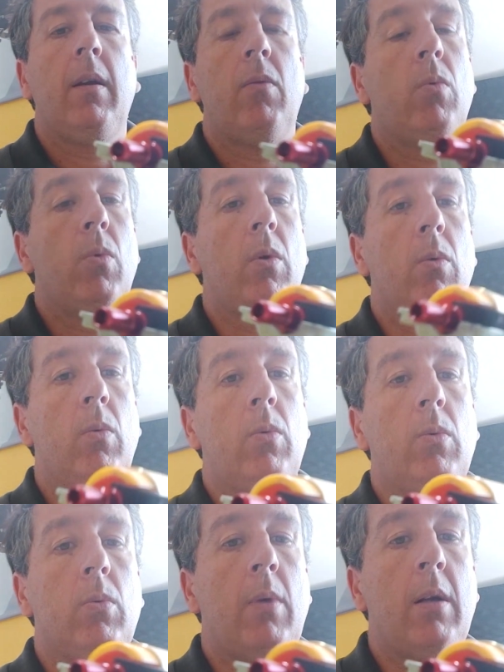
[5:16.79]

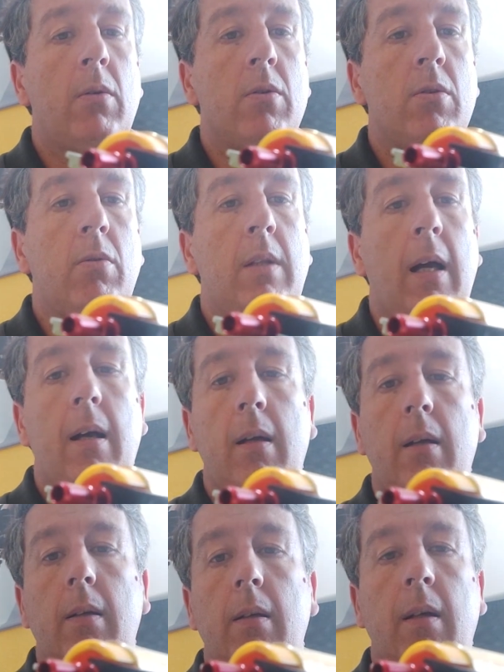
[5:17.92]
O, o air nozzle da
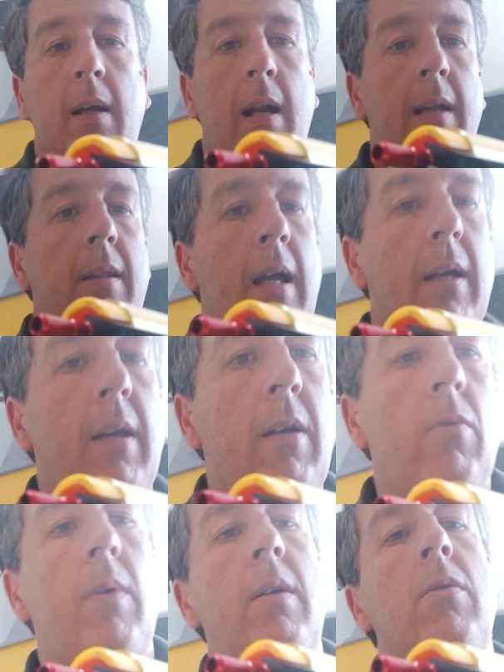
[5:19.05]
Crytek é
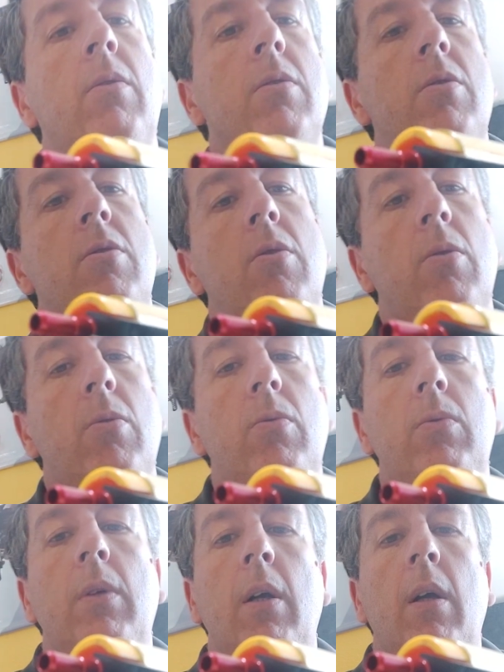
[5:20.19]
um air nozzle